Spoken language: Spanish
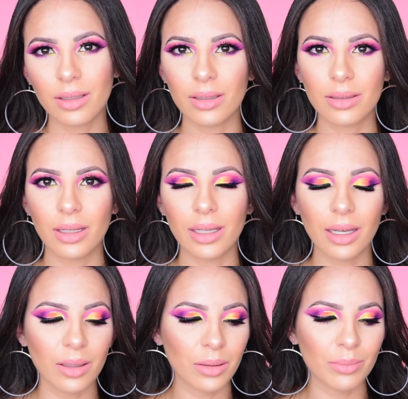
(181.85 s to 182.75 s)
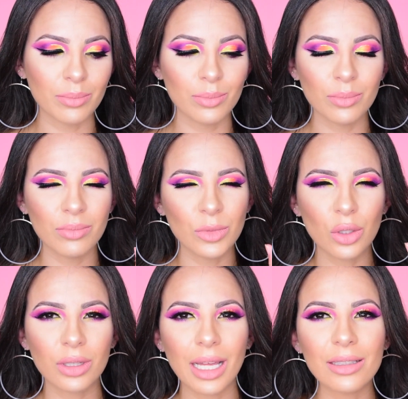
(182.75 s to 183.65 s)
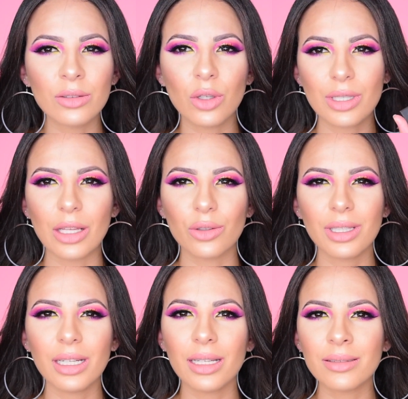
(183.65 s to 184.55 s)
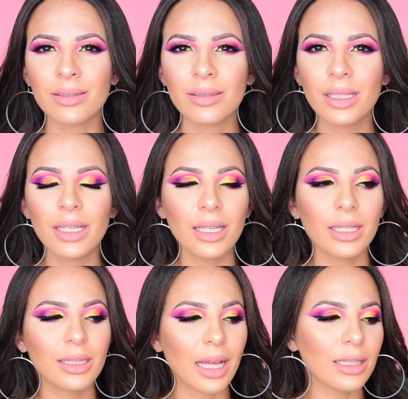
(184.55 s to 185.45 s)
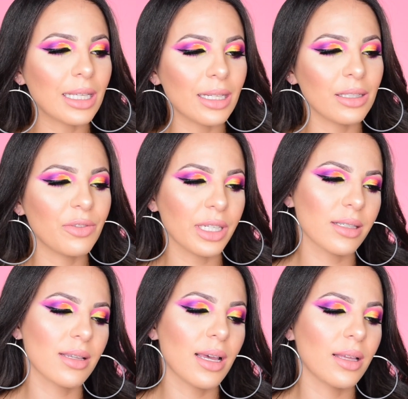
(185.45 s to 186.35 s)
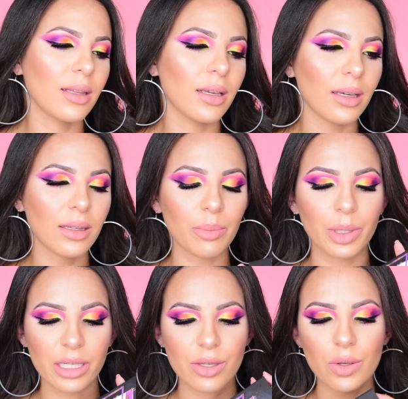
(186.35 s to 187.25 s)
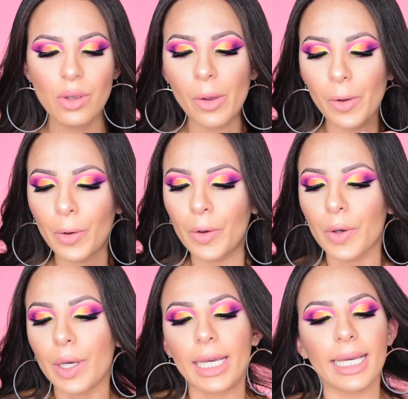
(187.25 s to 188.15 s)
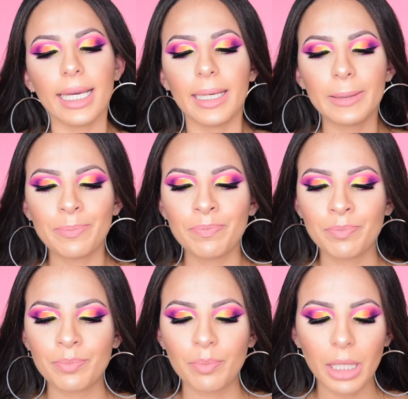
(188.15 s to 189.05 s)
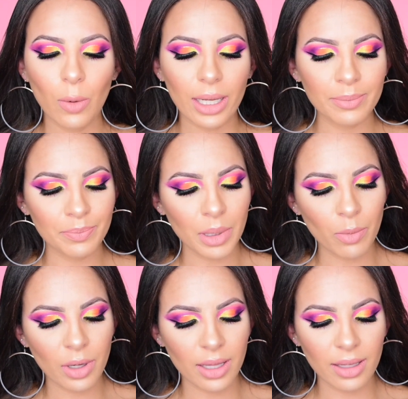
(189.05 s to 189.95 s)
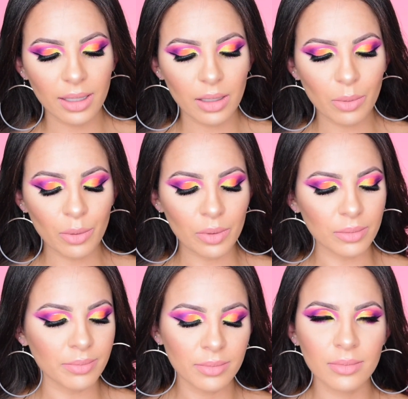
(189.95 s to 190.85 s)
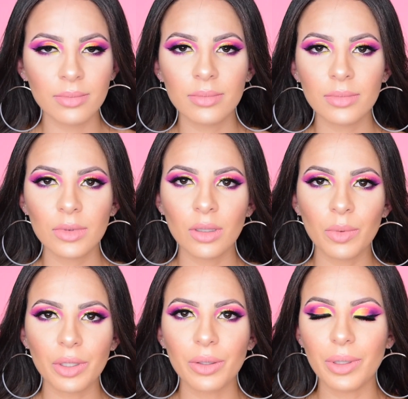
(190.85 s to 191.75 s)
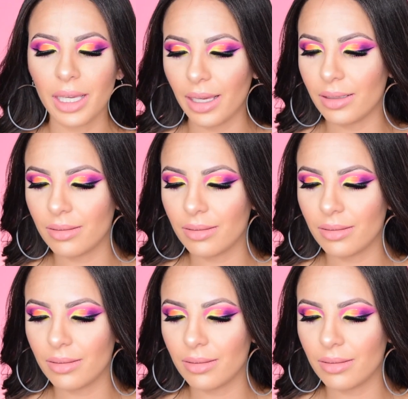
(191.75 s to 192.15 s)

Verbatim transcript: Que serían no tanto, o sea, no serían tanta la diferencia eh, de precios. Em, pero igual, vamos a darle como, como que ok.